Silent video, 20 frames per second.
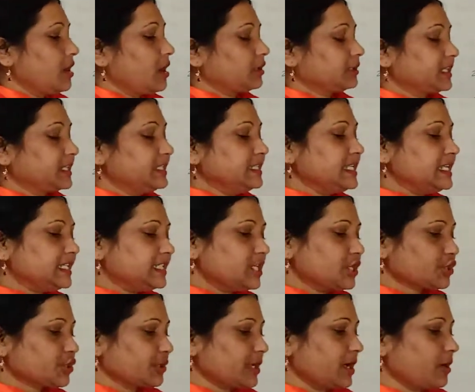অর্থাৎ
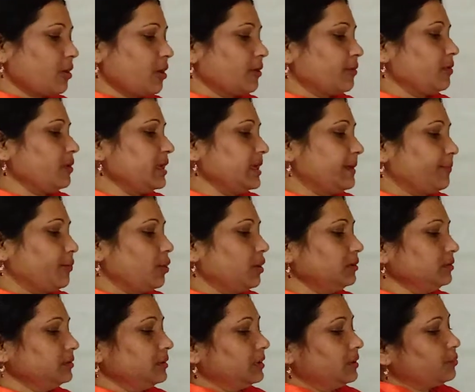নির্দেশনা করো এবং
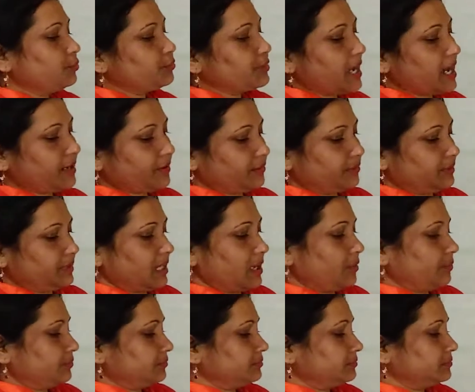উদাহরণ দাও